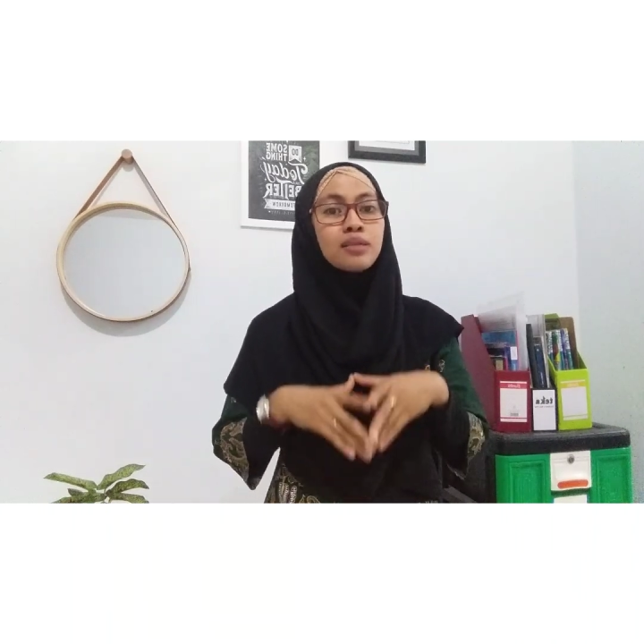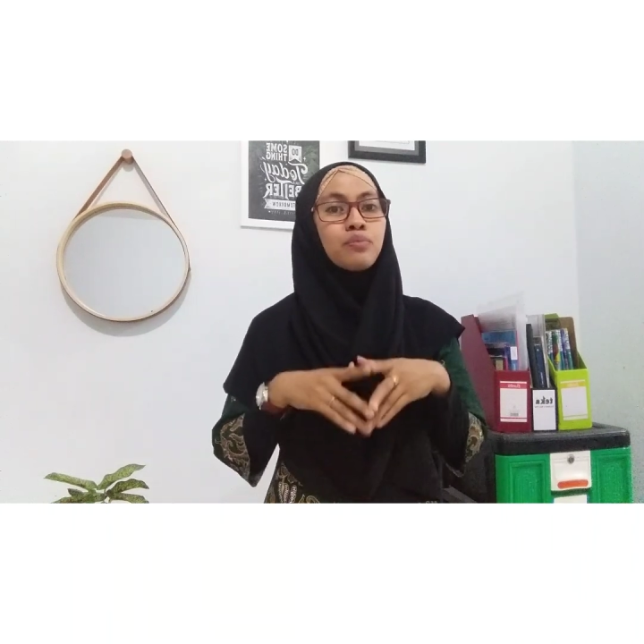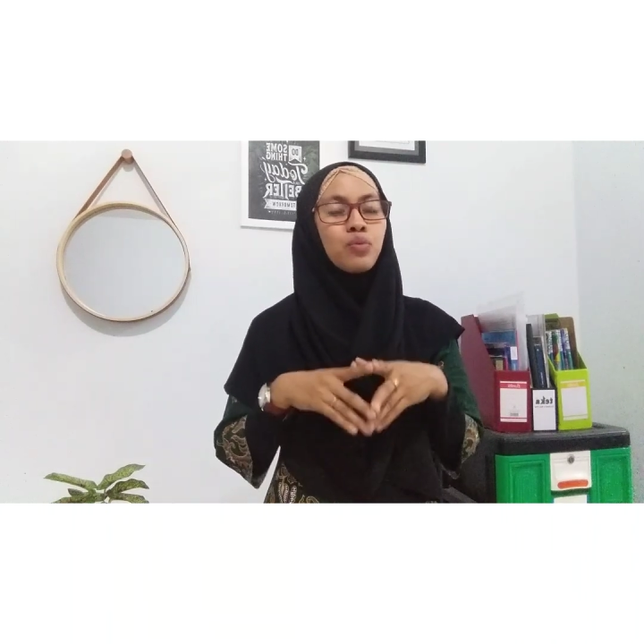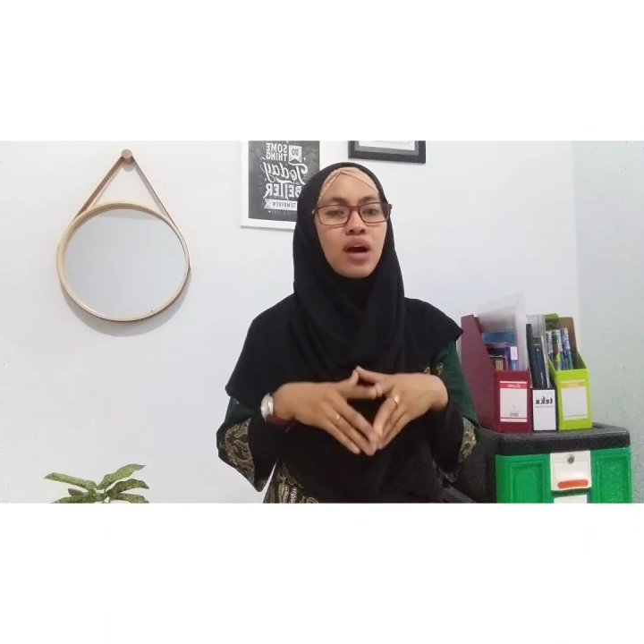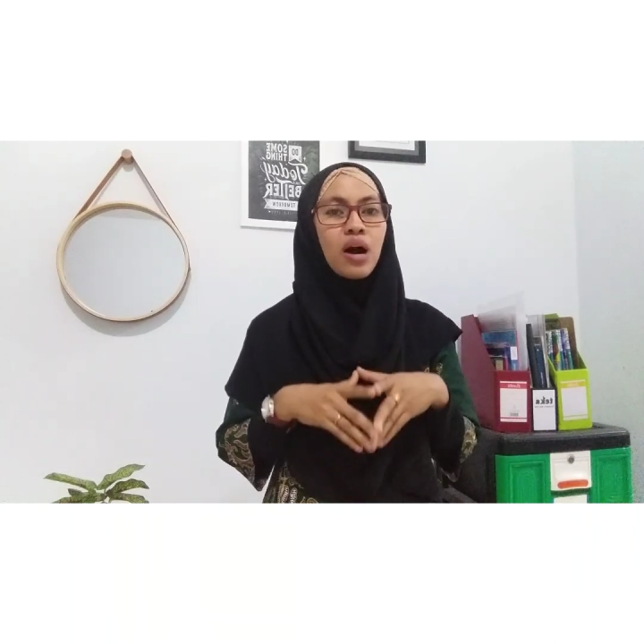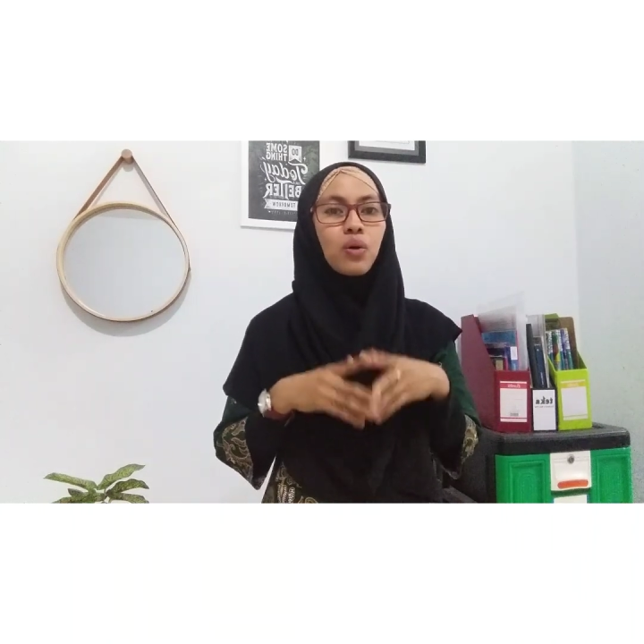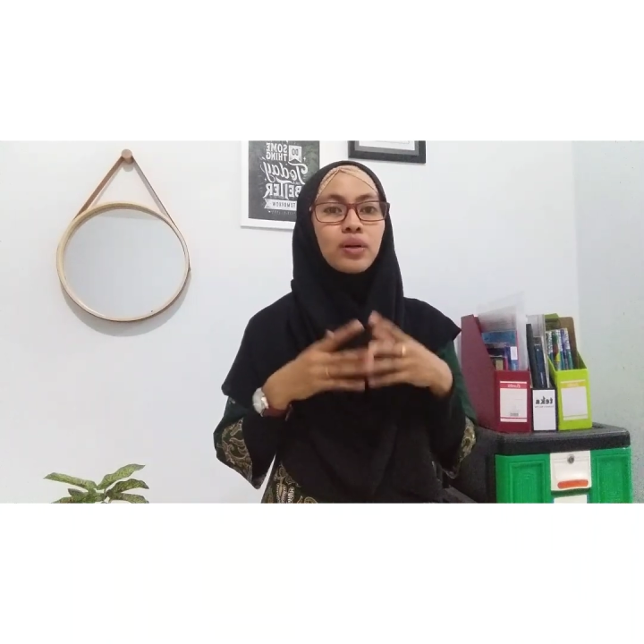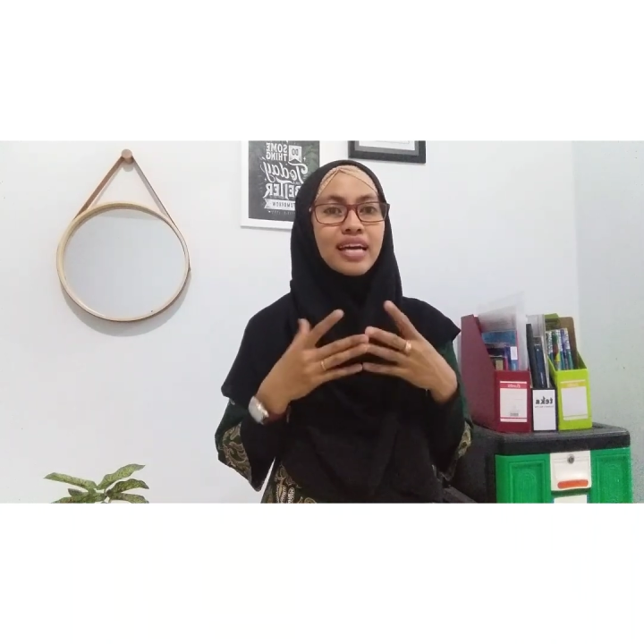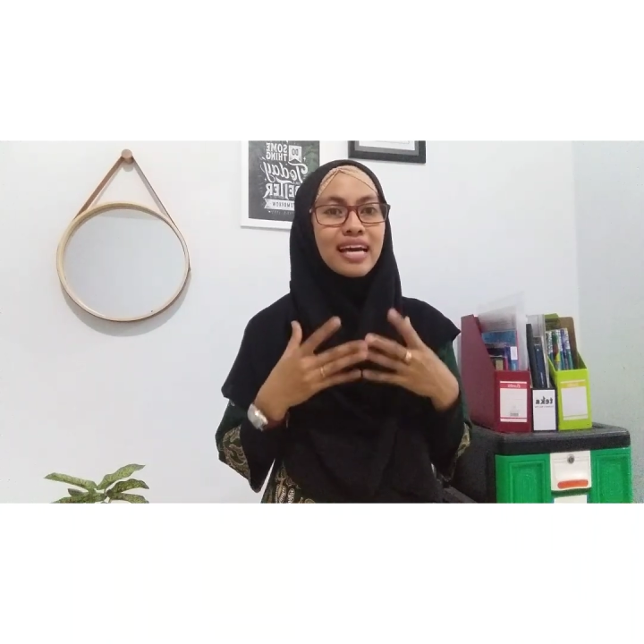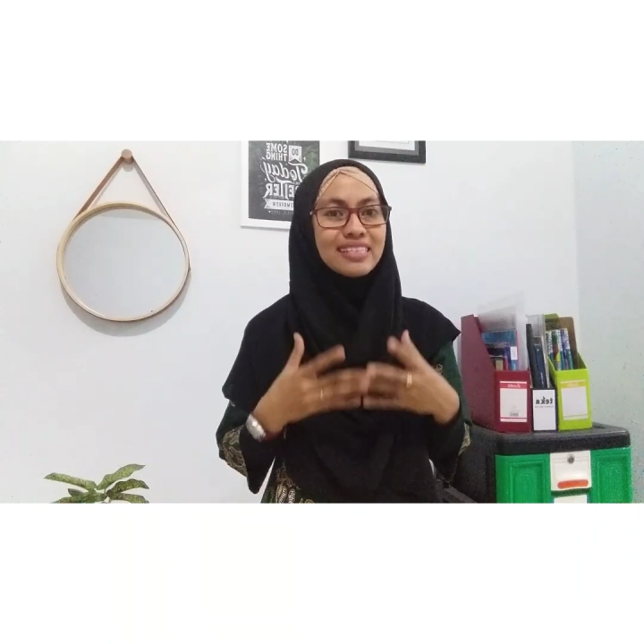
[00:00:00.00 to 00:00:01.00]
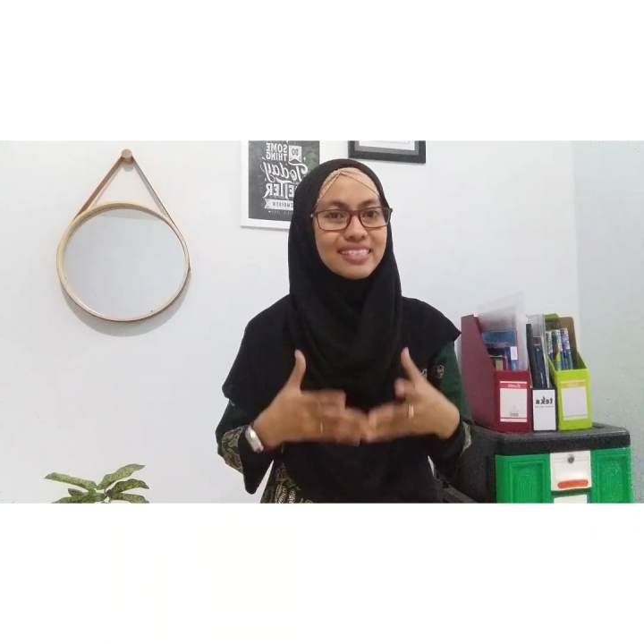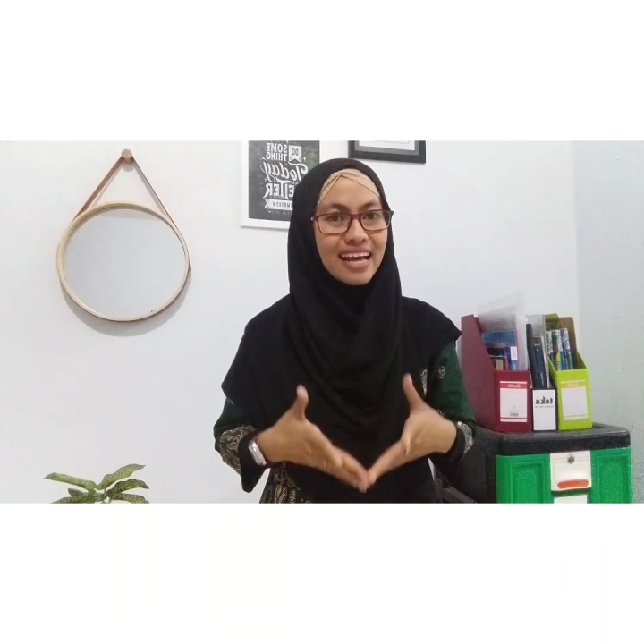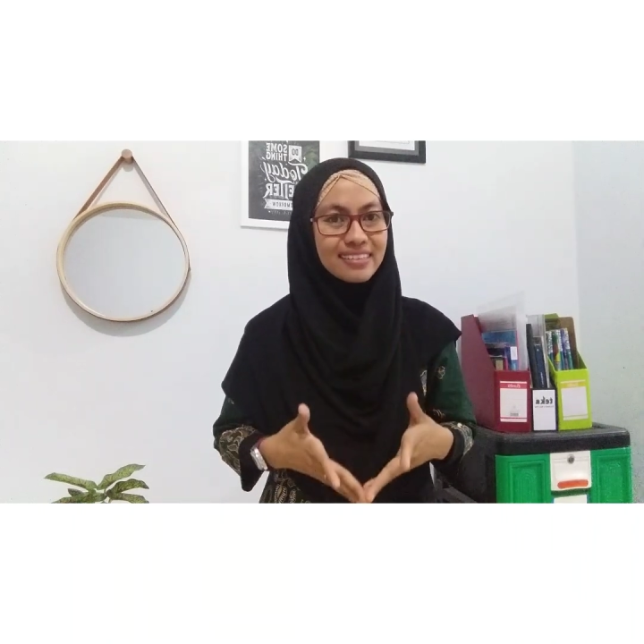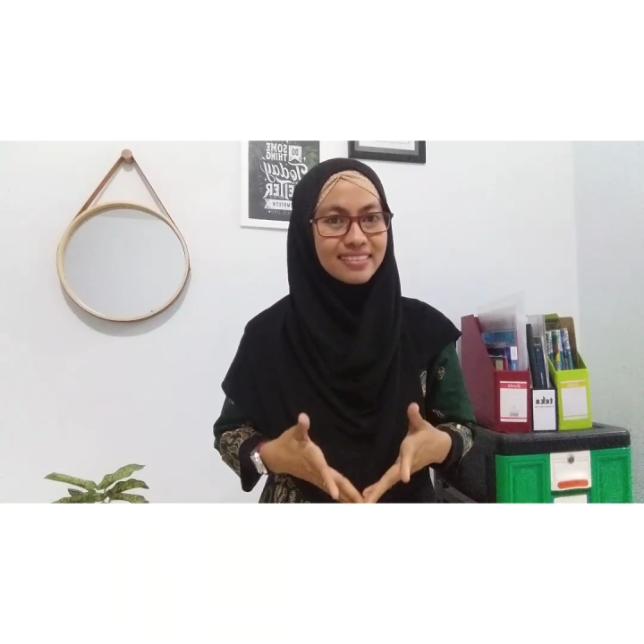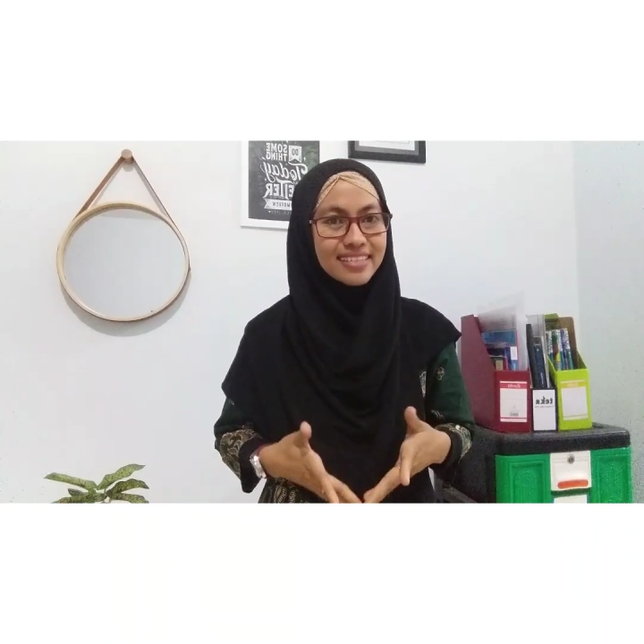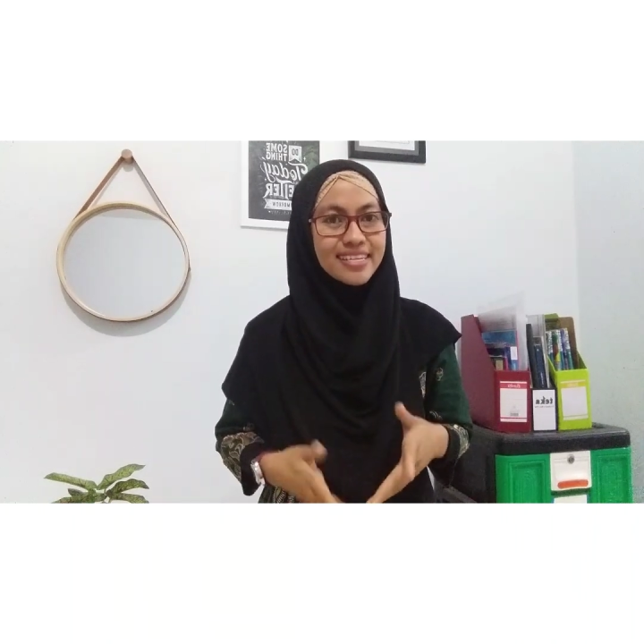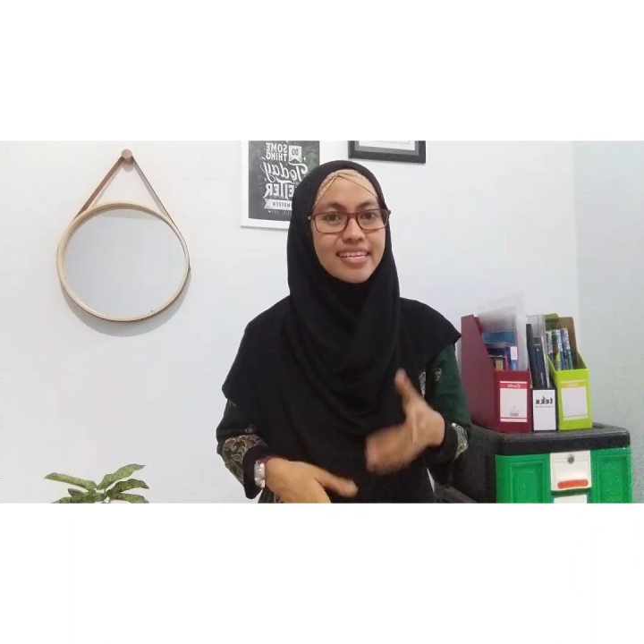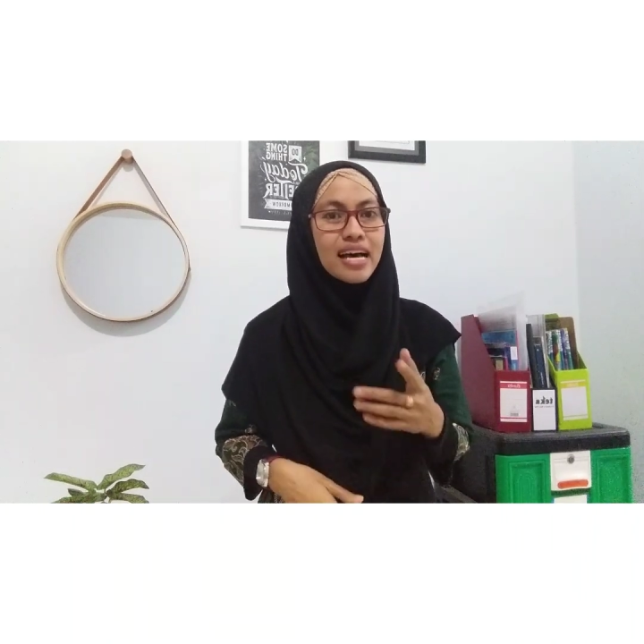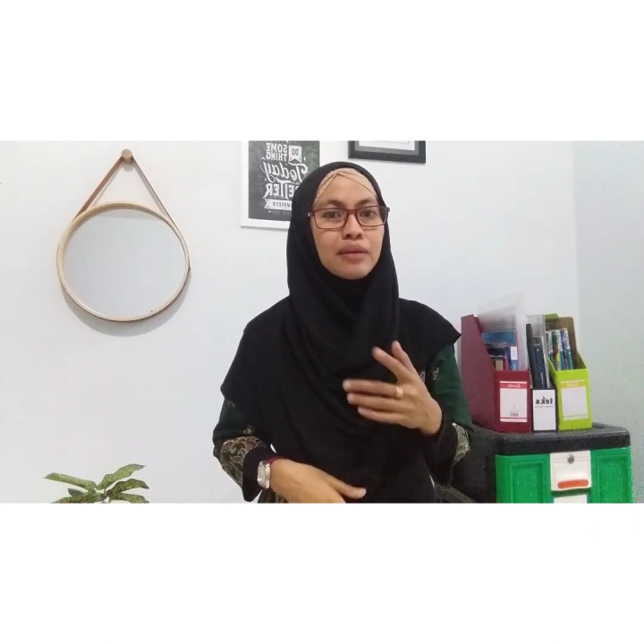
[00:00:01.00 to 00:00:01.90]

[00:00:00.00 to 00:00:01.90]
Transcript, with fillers: sebuah organisasi